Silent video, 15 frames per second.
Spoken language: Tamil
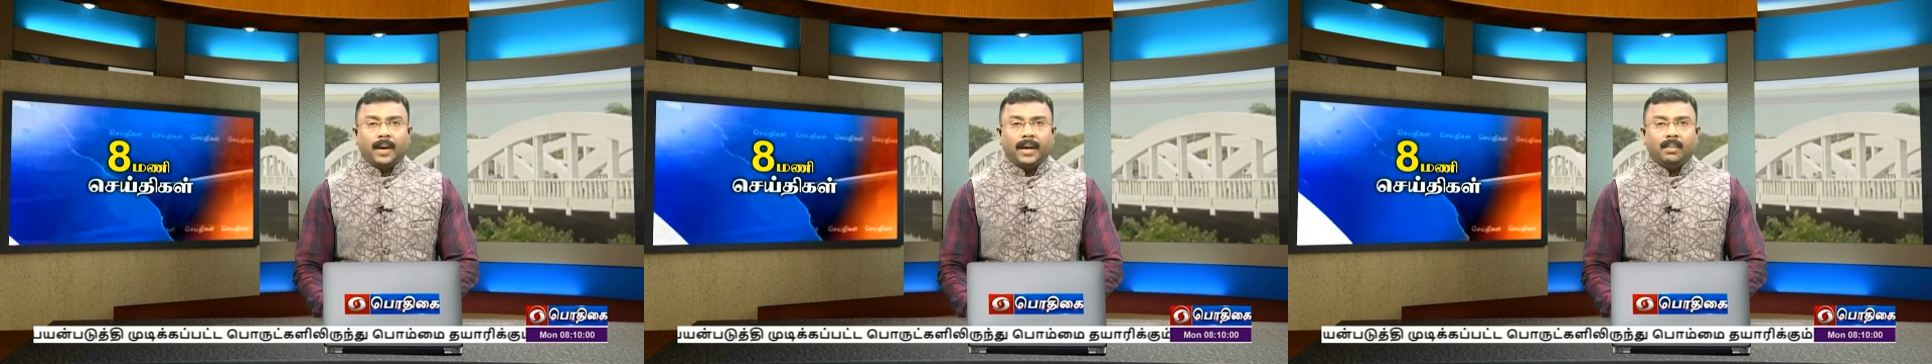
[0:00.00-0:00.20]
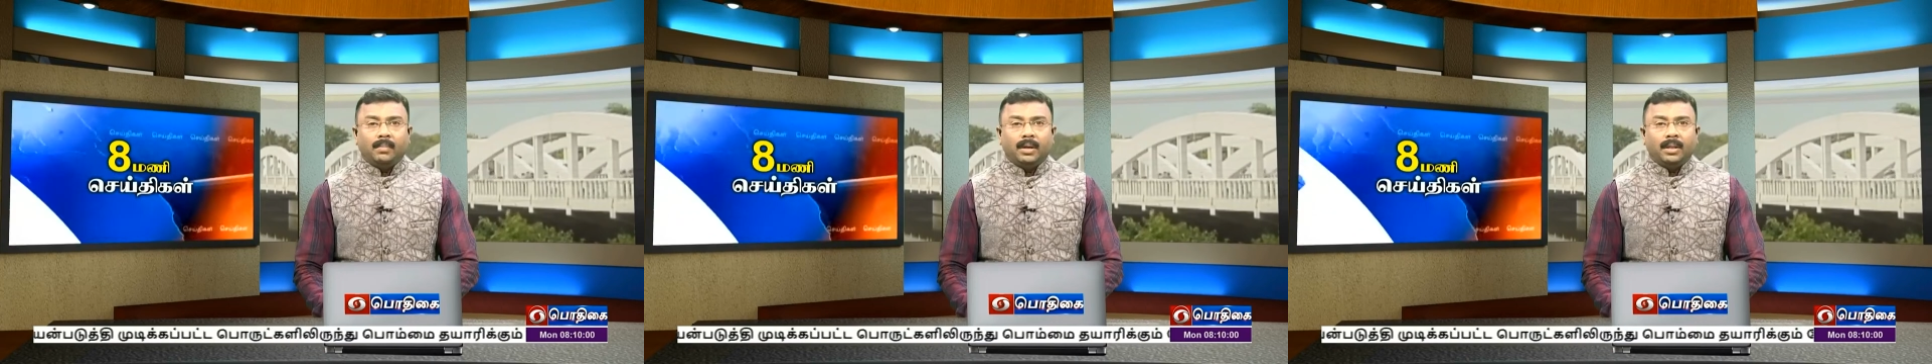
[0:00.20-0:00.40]

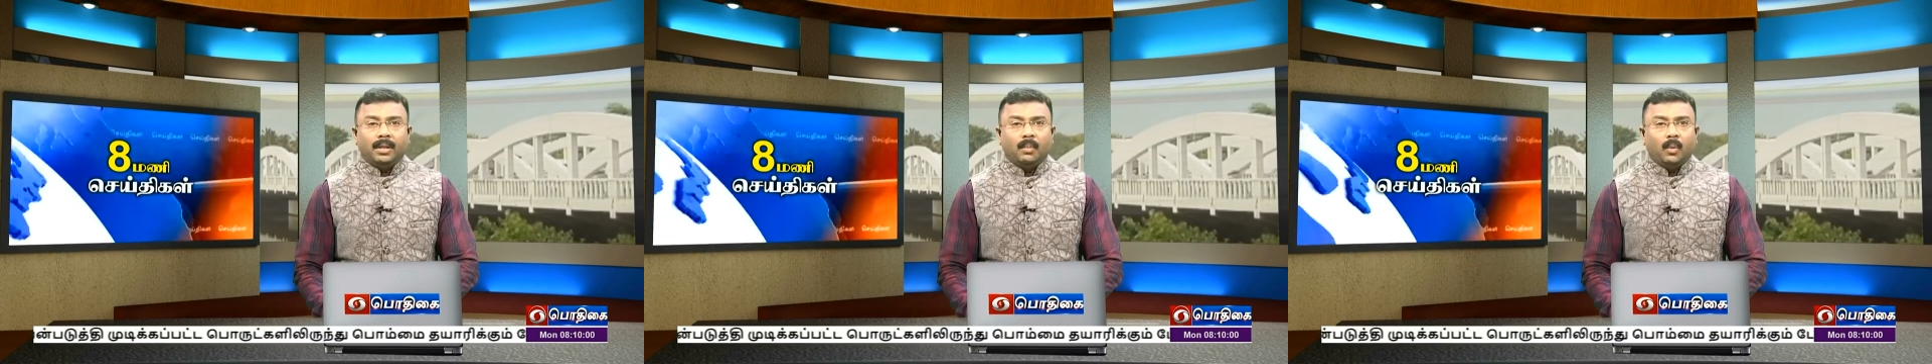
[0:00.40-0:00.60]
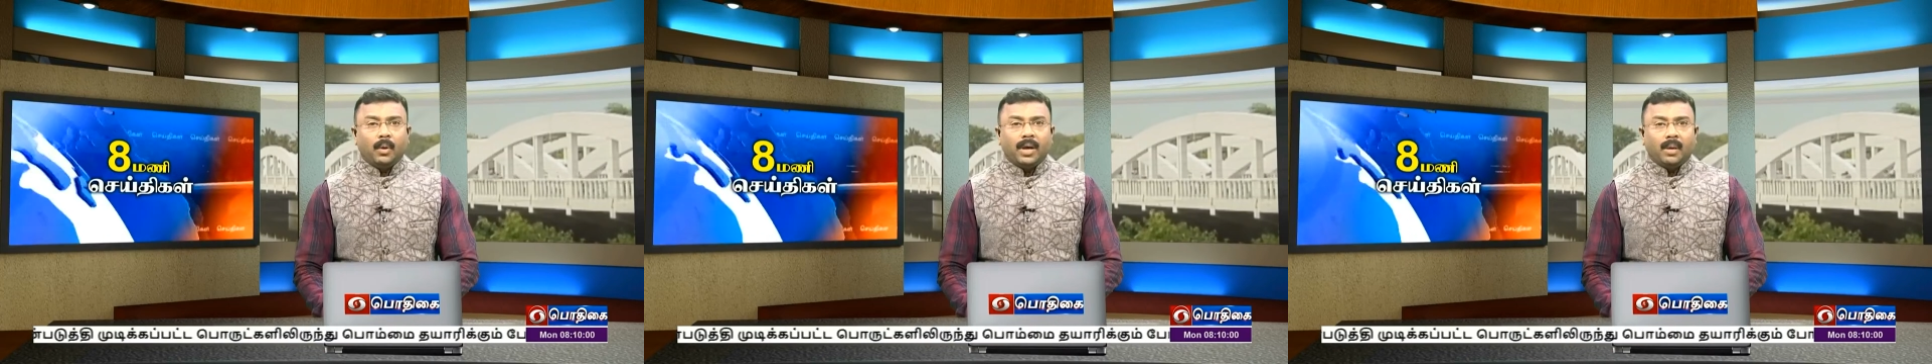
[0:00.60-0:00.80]

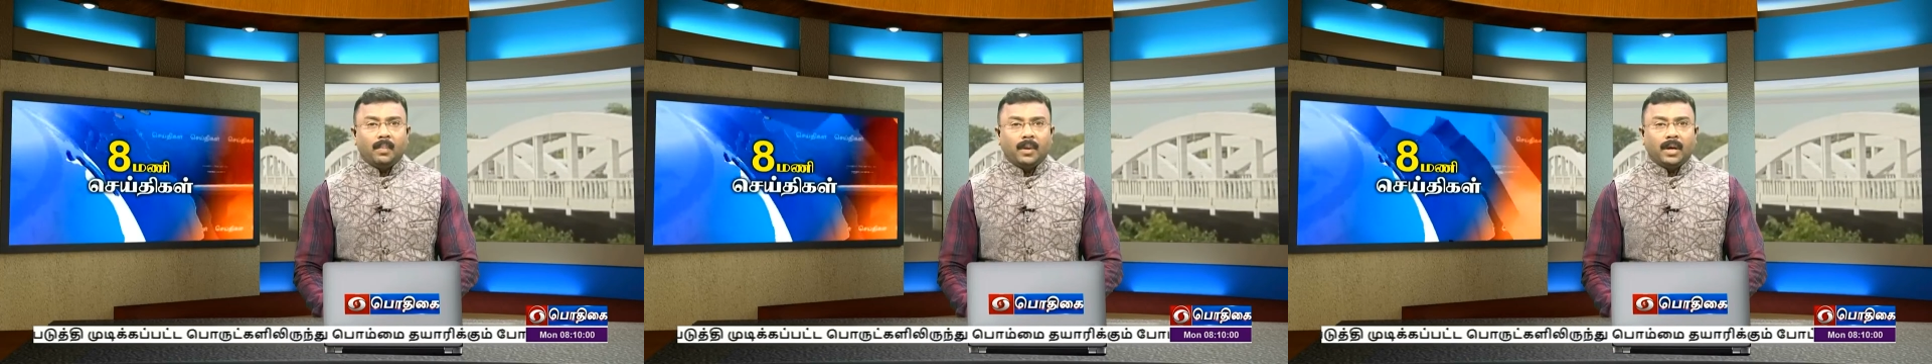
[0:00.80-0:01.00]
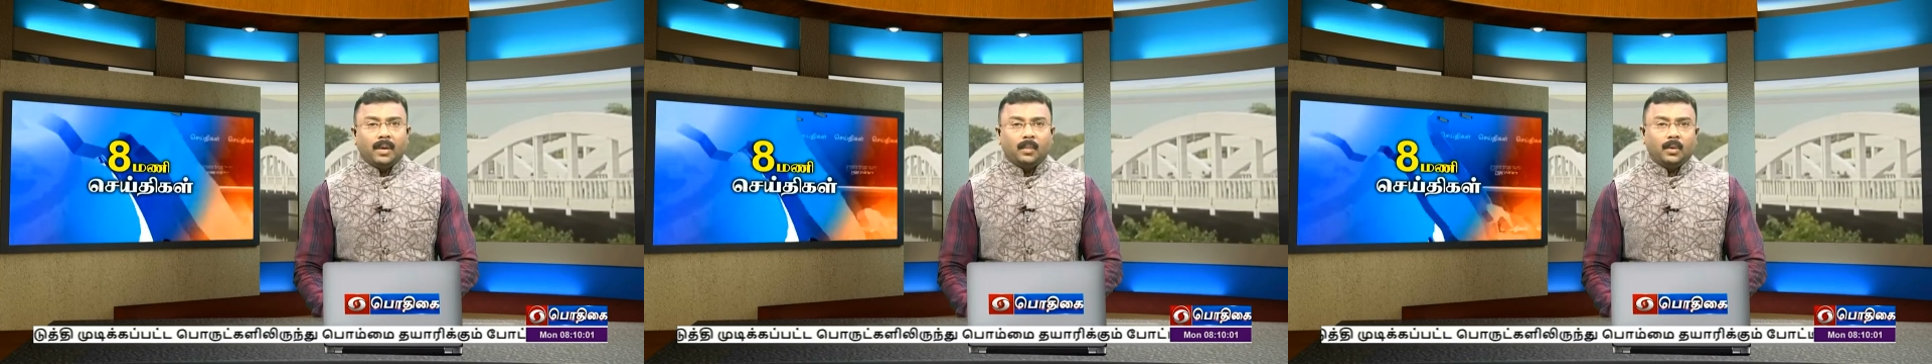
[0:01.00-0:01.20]
பயன்படுத்தி
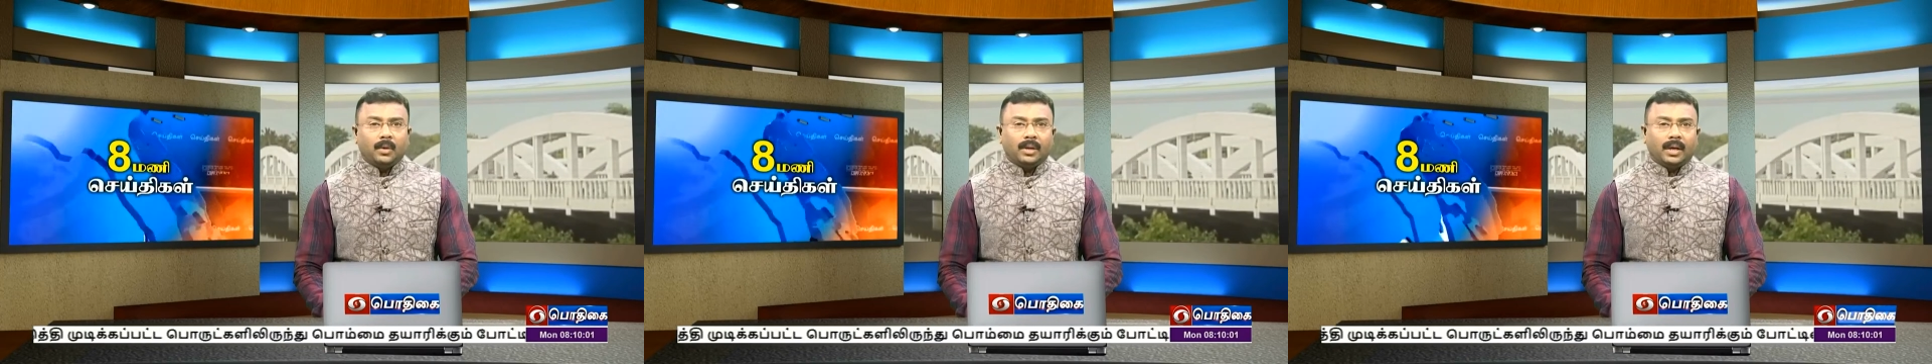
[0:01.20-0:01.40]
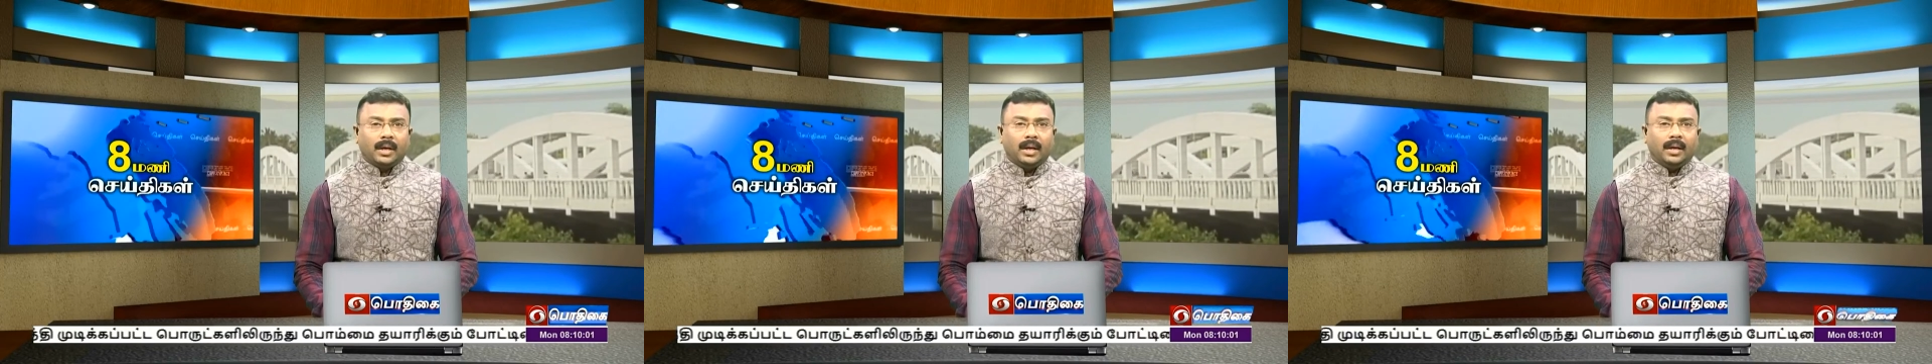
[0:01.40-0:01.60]
முடிக்கப்பட்ட
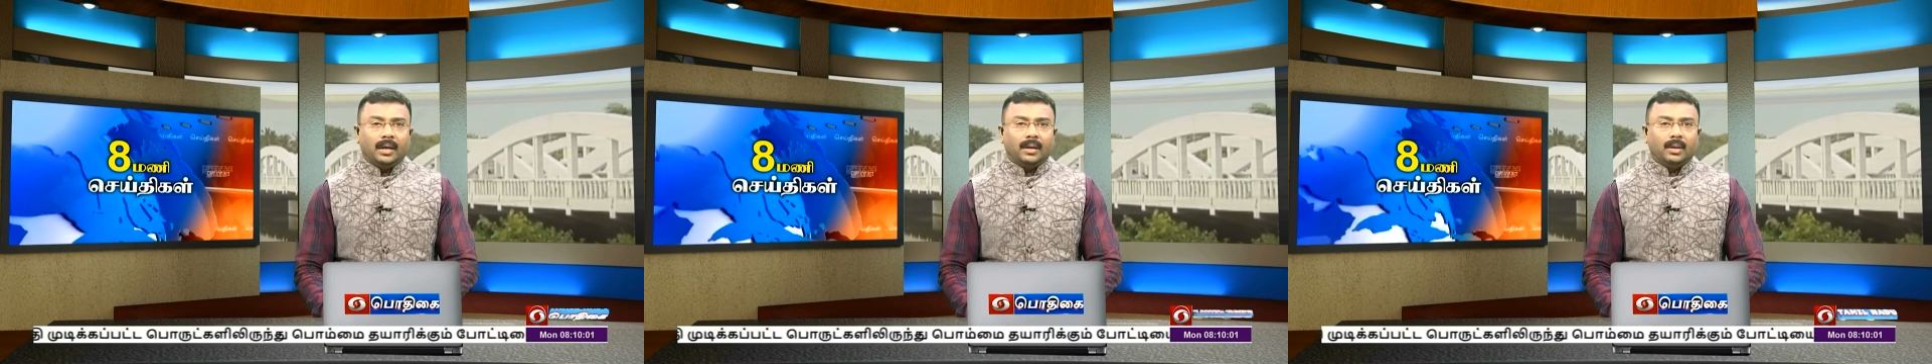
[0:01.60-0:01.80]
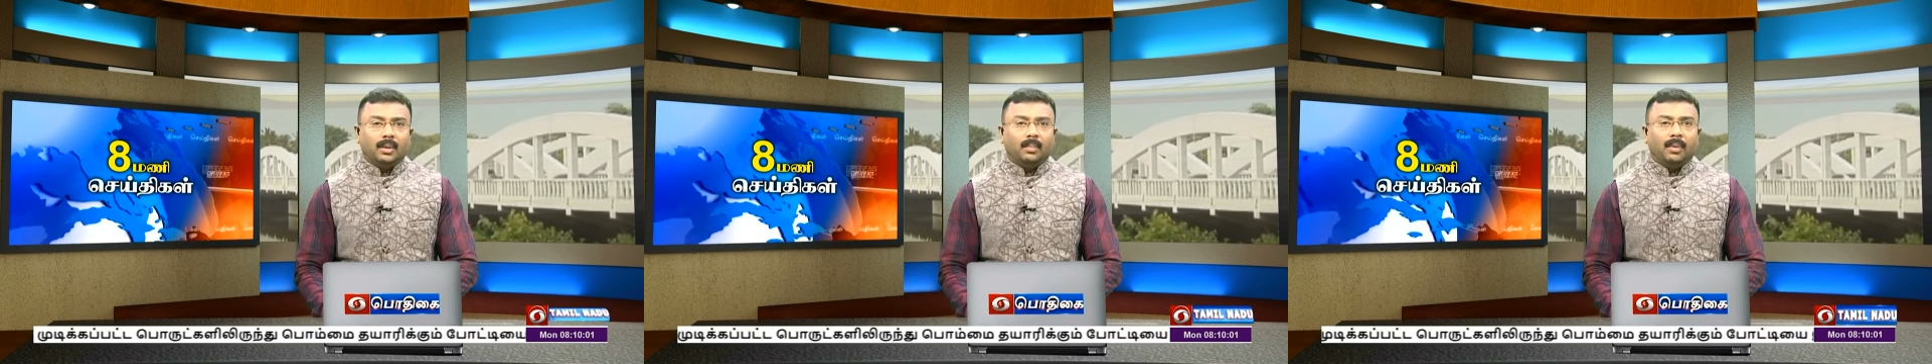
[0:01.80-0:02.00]

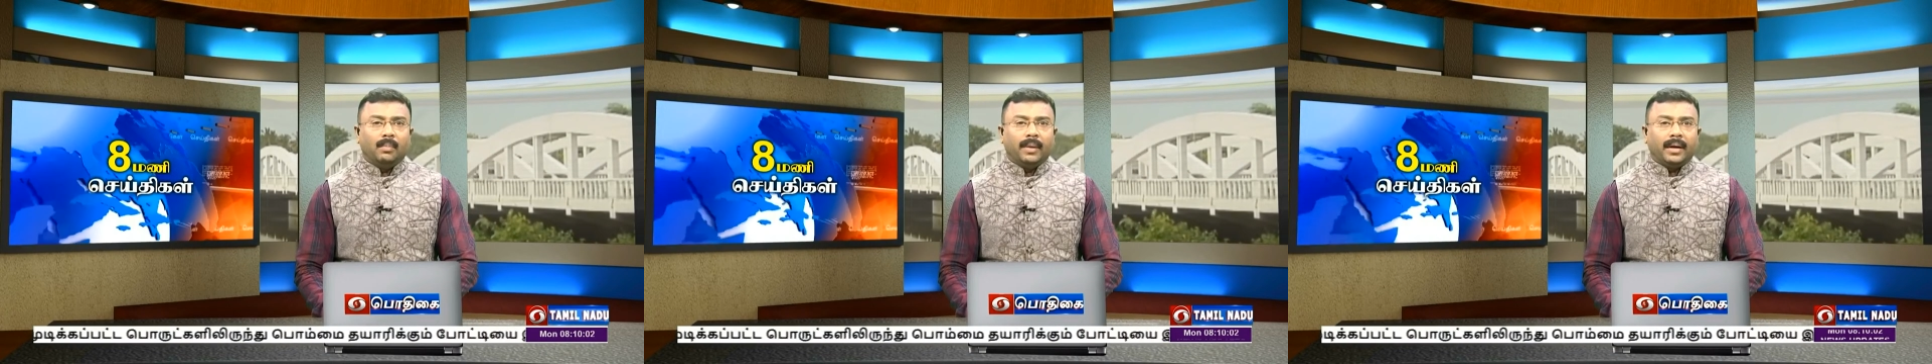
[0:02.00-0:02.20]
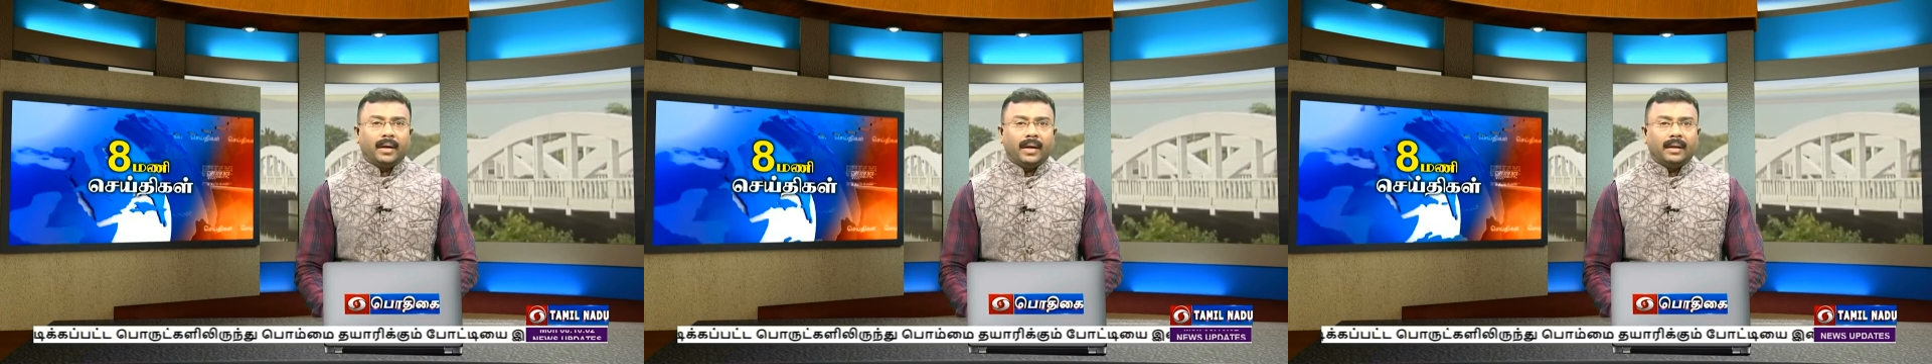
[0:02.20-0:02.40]
பொருட்களிலிருந்து
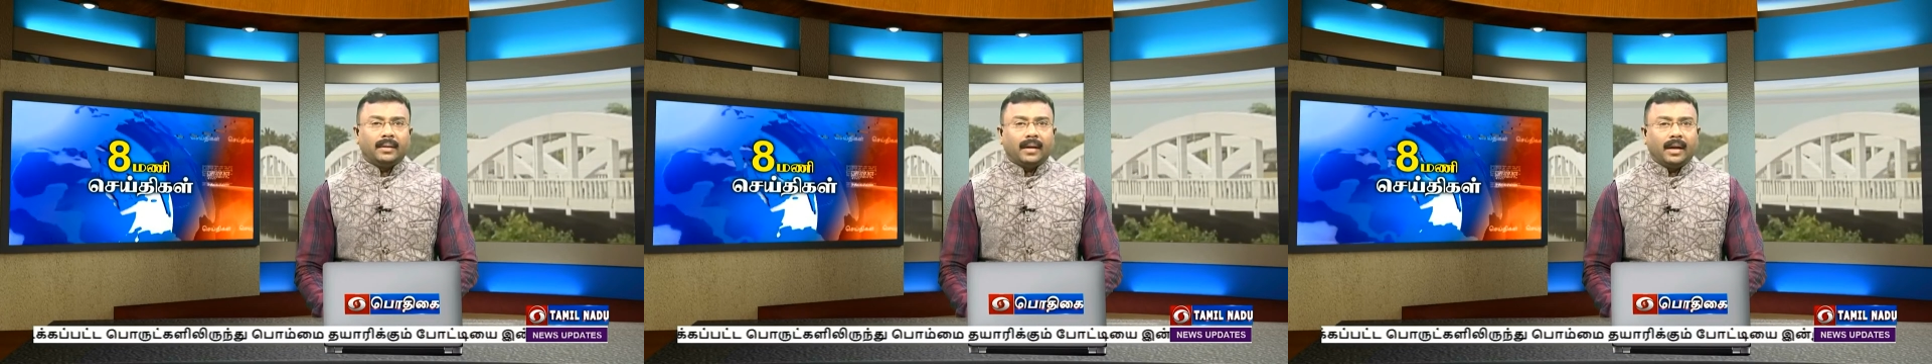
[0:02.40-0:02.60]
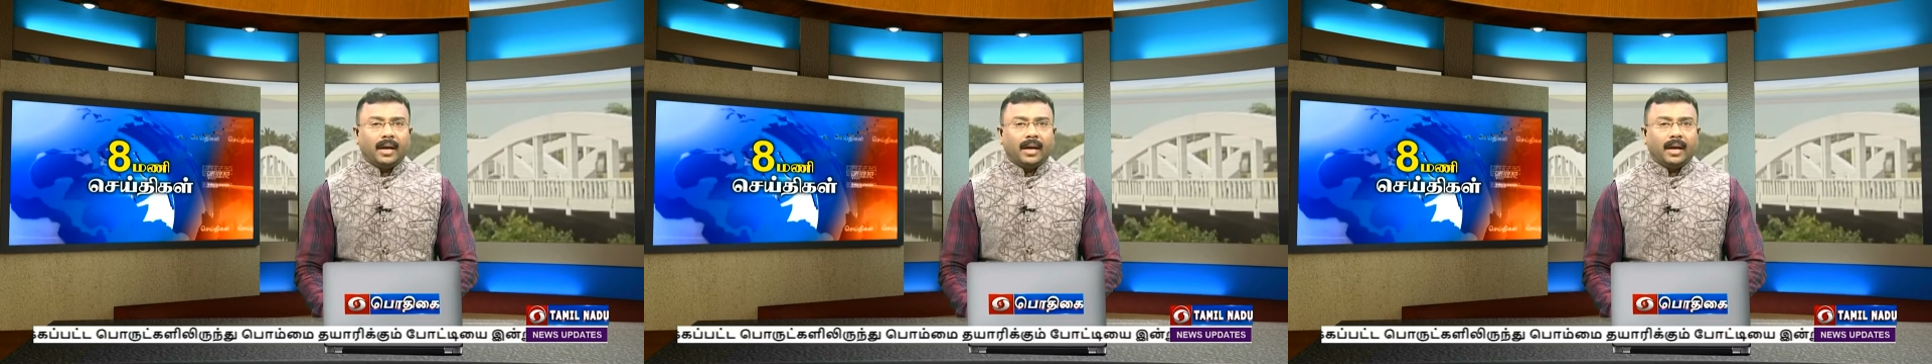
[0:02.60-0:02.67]
பொம்மைகளை